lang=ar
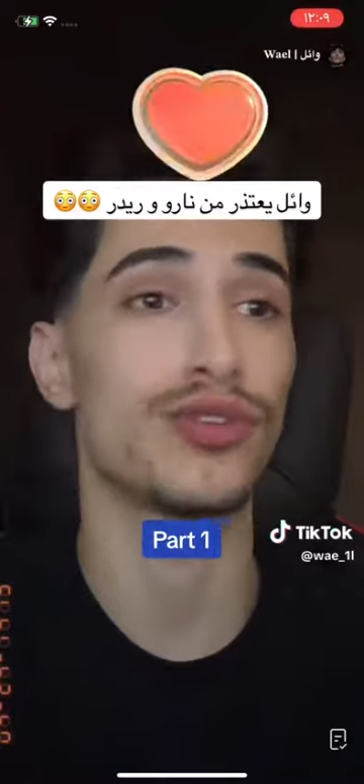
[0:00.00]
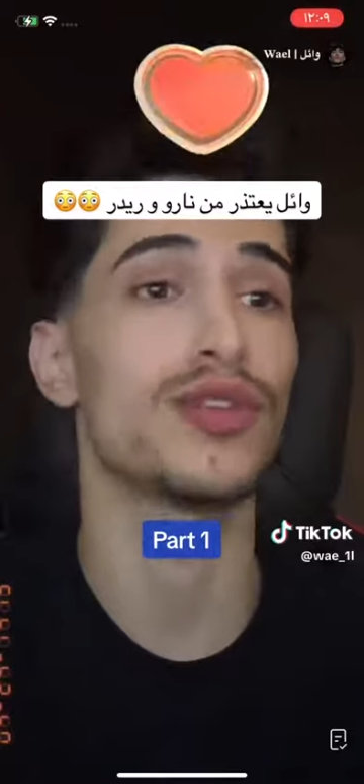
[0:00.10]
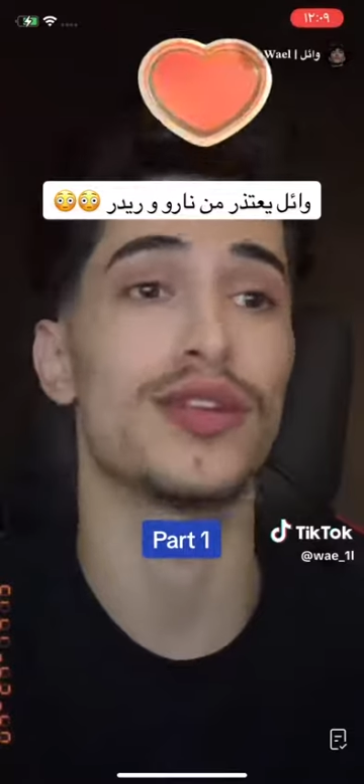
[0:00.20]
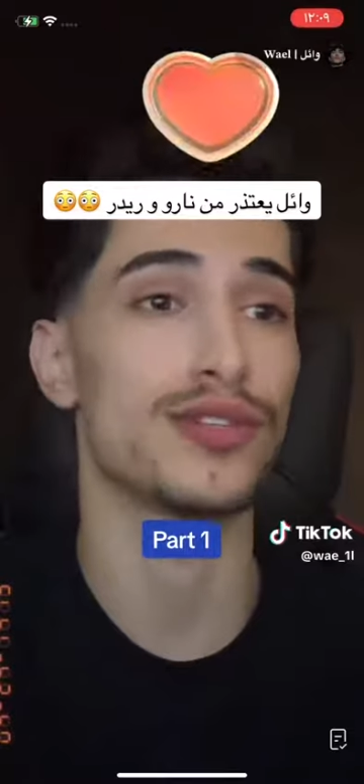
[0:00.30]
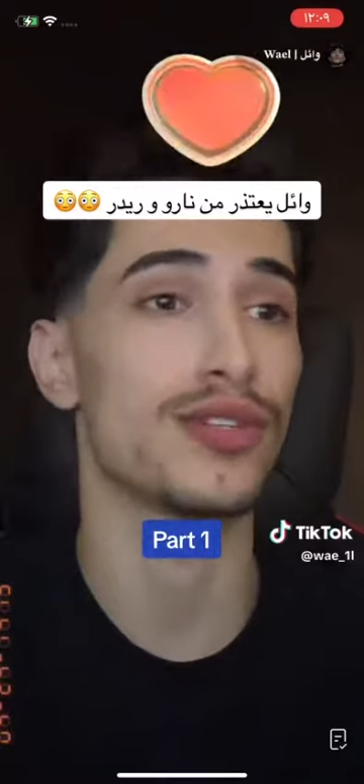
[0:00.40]

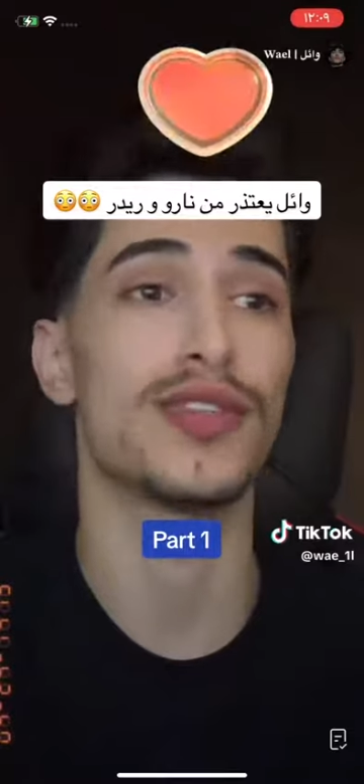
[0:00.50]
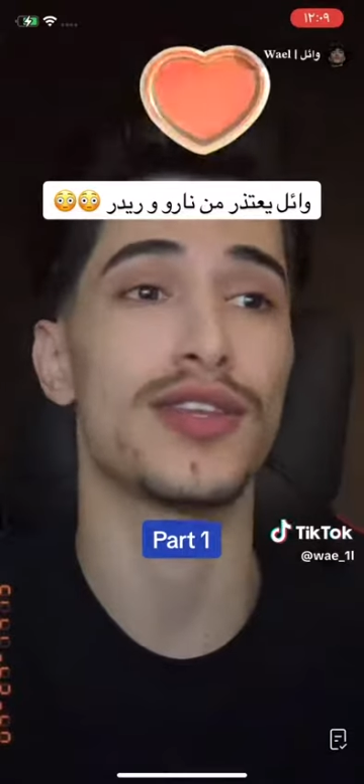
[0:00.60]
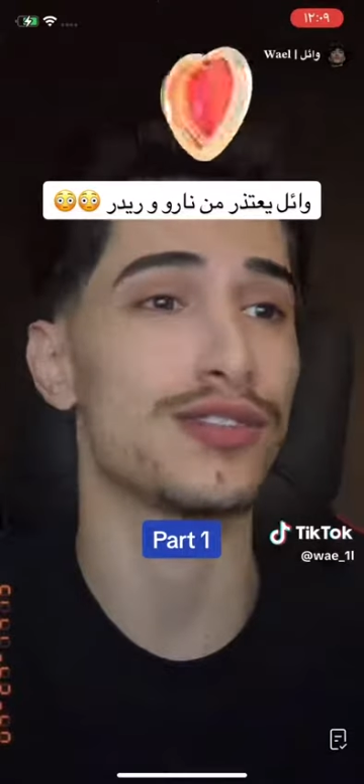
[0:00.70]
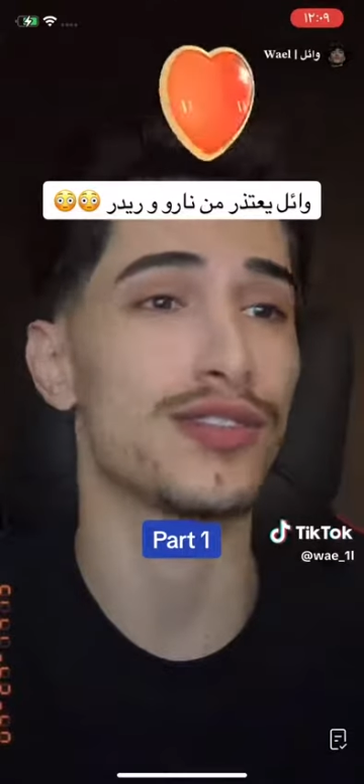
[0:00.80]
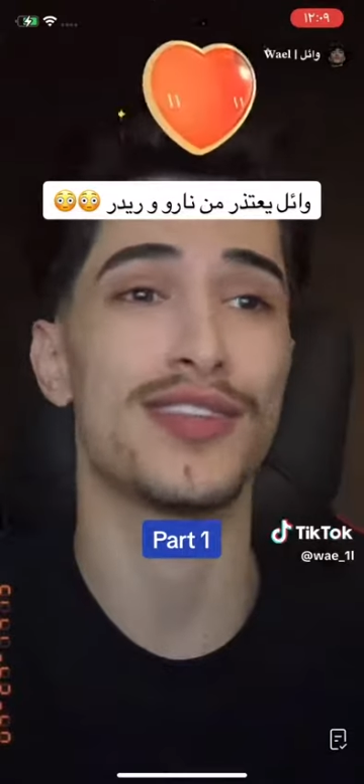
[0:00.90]
جدا
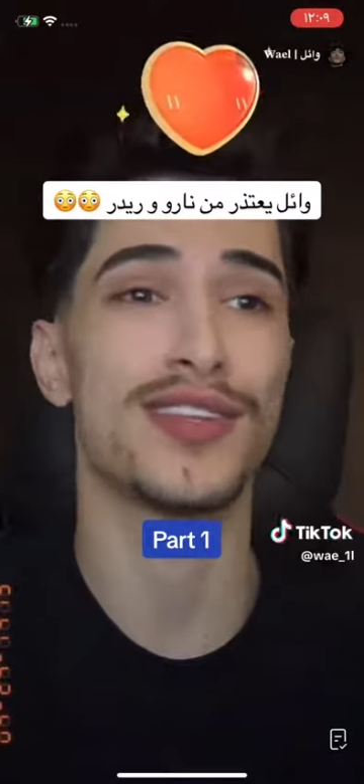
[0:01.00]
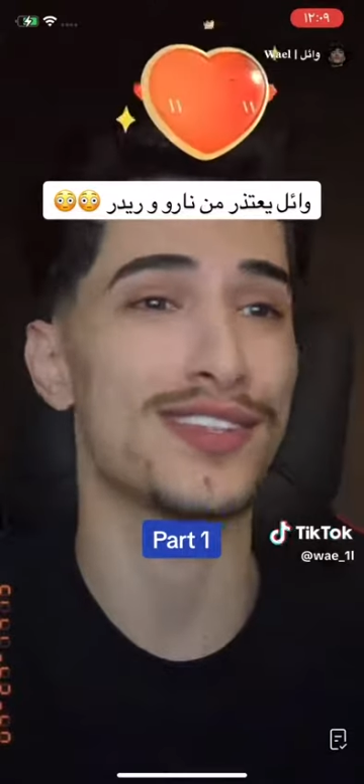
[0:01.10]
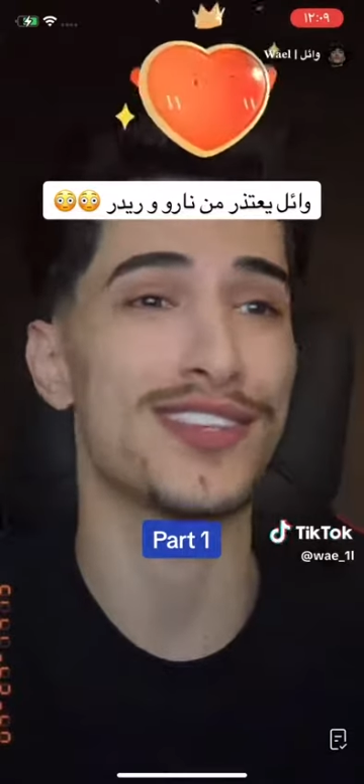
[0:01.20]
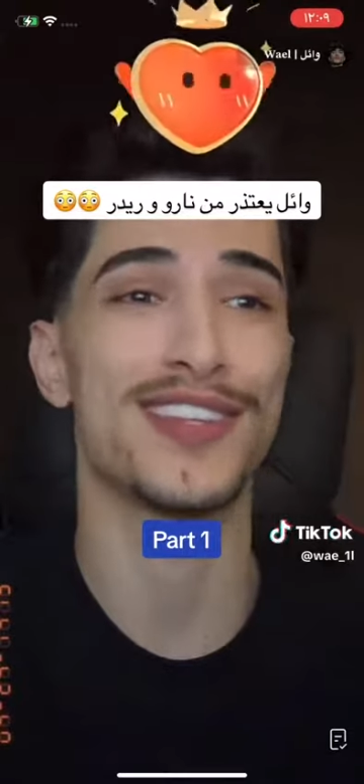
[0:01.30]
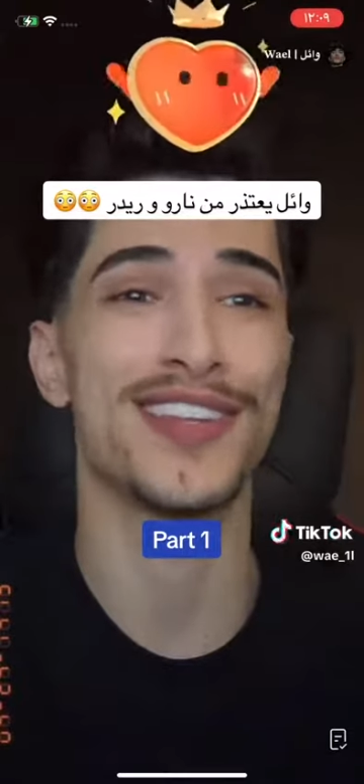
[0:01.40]
جدا
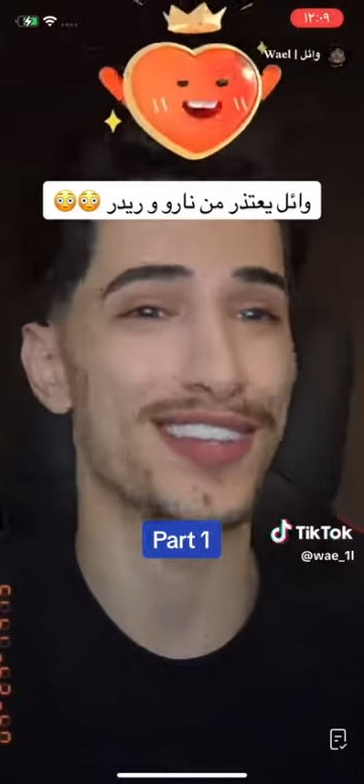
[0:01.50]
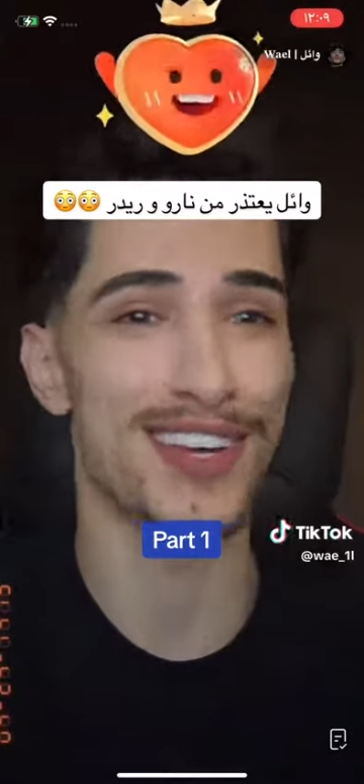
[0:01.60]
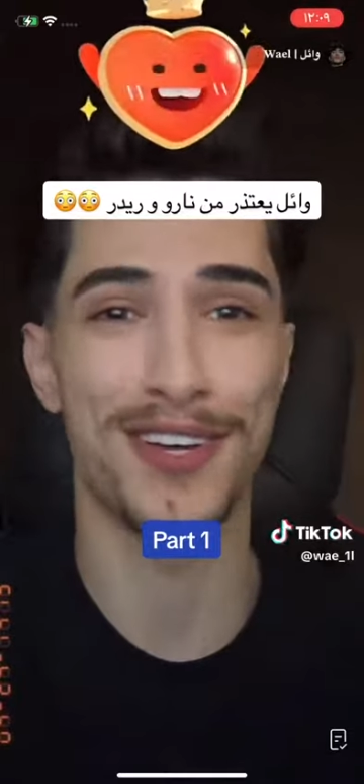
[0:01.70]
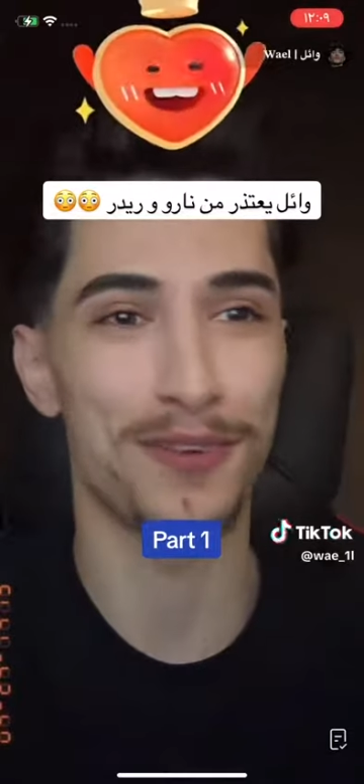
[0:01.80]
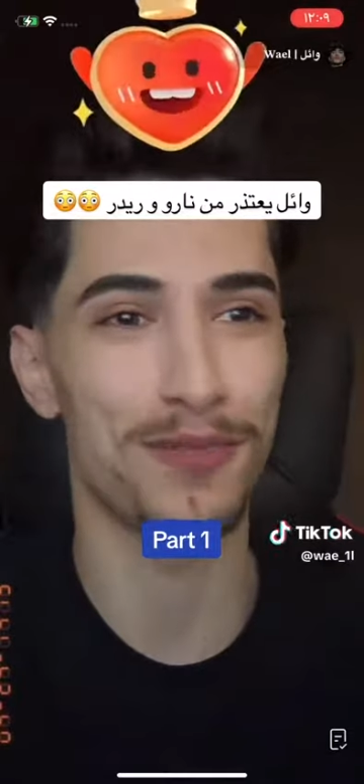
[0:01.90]
جدا جدا
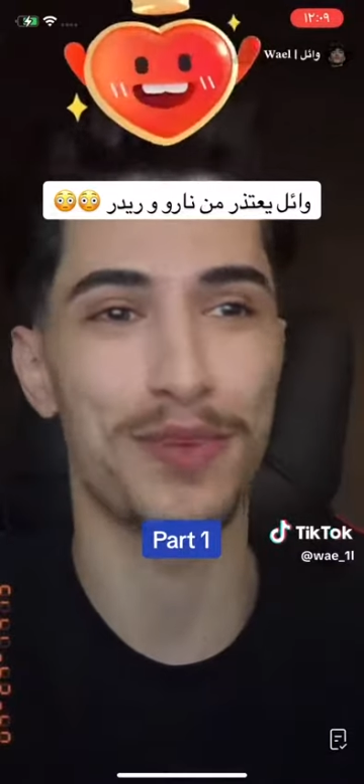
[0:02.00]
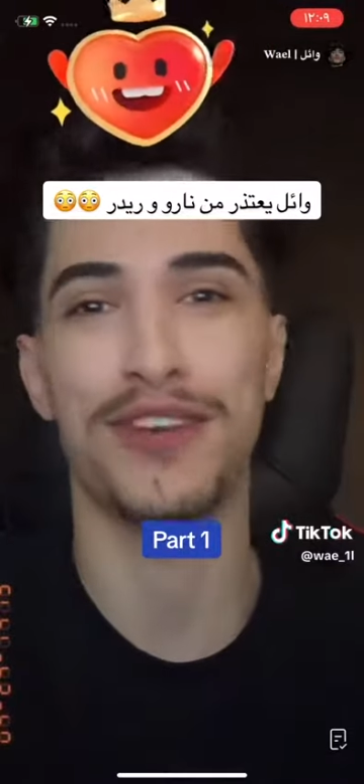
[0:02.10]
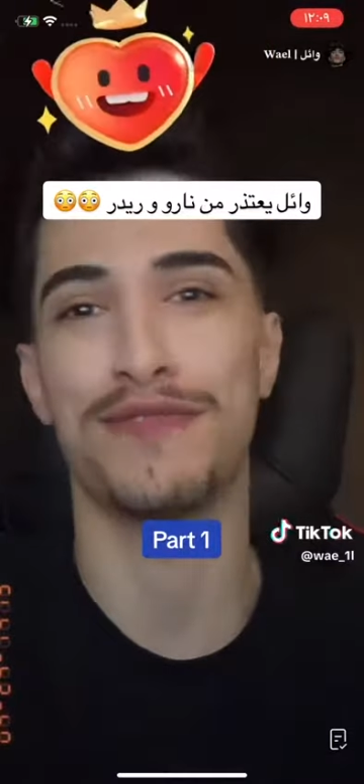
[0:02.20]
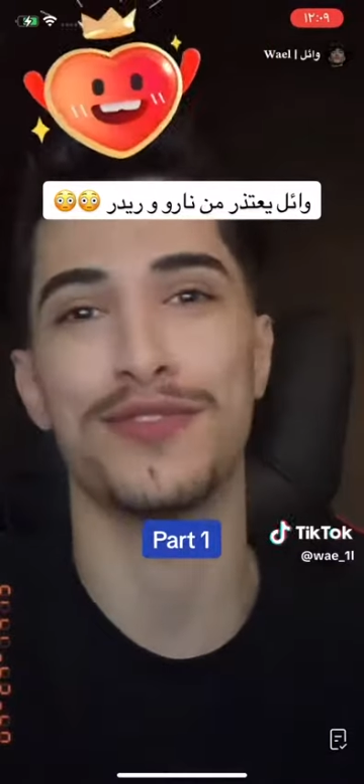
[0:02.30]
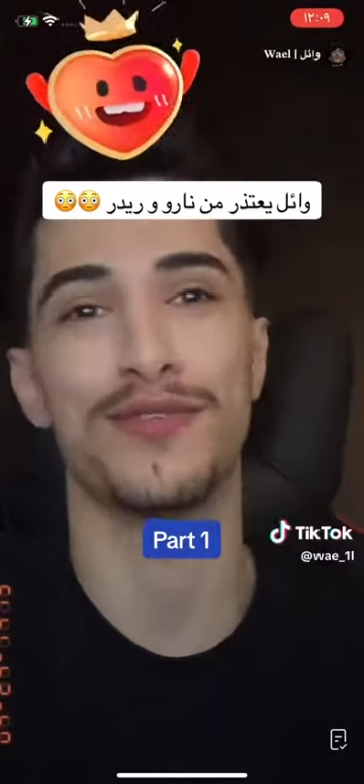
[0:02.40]
يعني
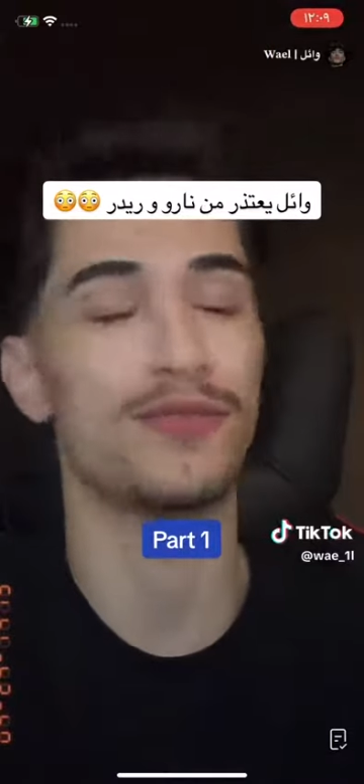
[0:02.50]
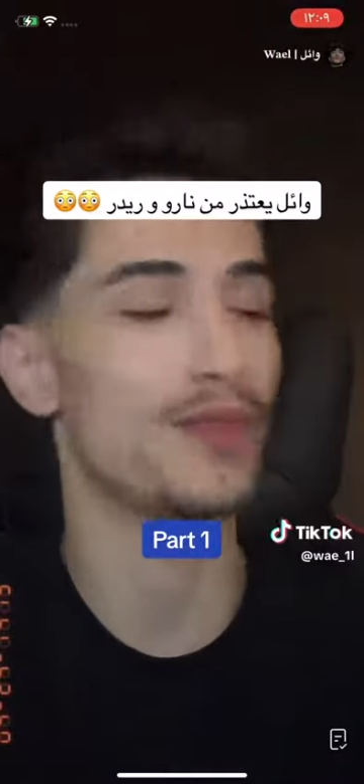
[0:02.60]
بعرف انه